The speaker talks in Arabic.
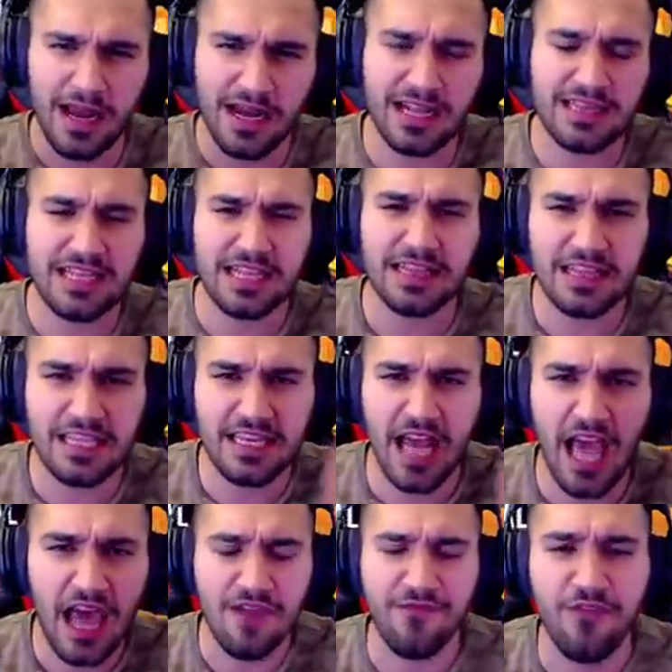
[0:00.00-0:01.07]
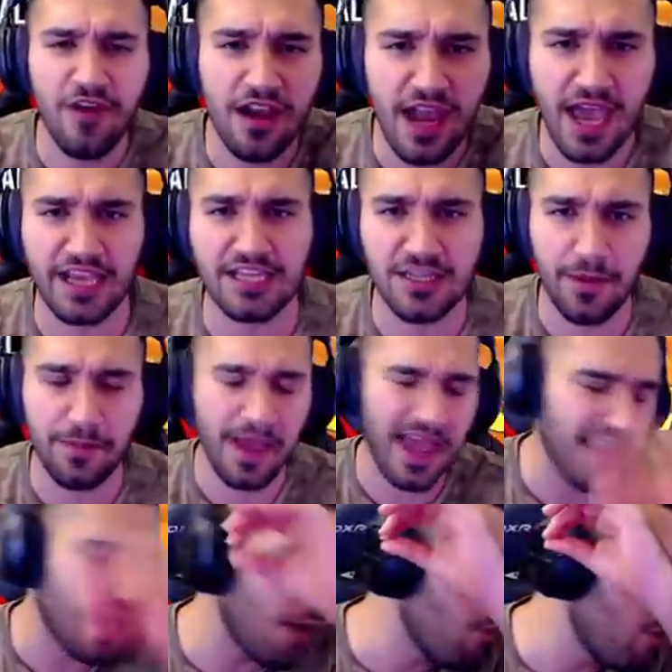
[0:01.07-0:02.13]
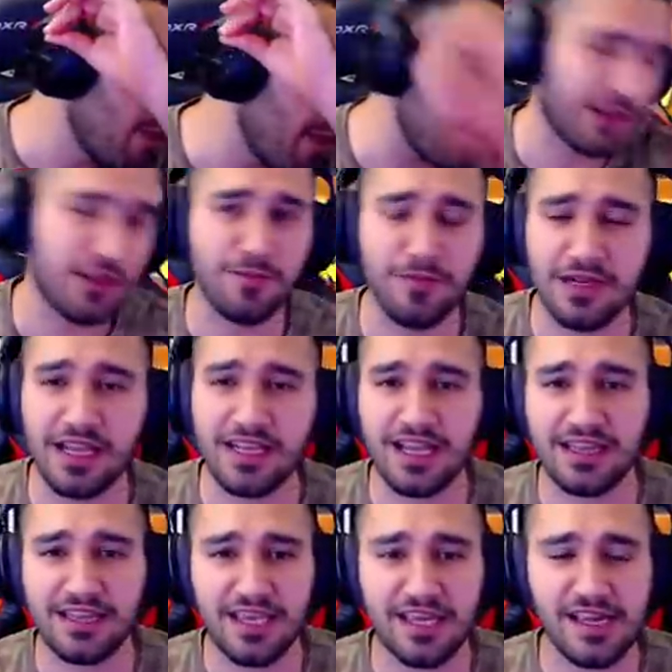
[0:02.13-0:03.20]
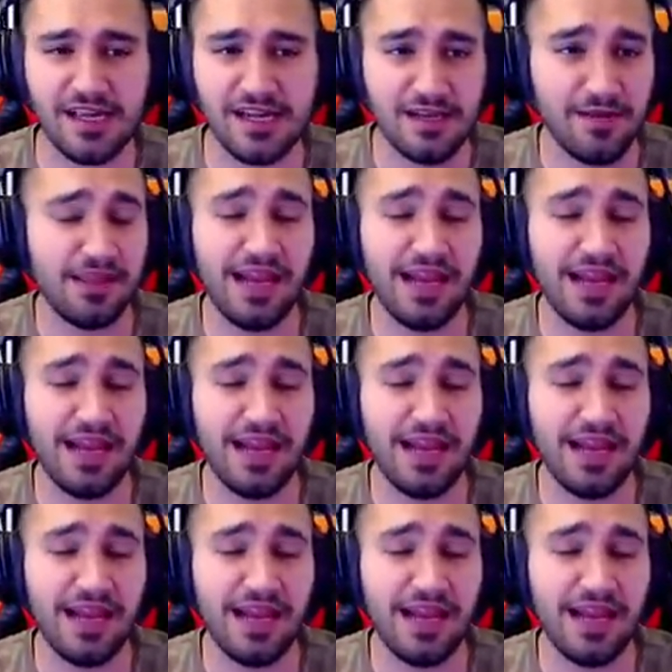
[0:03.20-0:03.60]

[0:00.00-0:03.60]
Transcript: ل 30000 لايك شباب هي اول مره بطلب من لايكات هيك آه،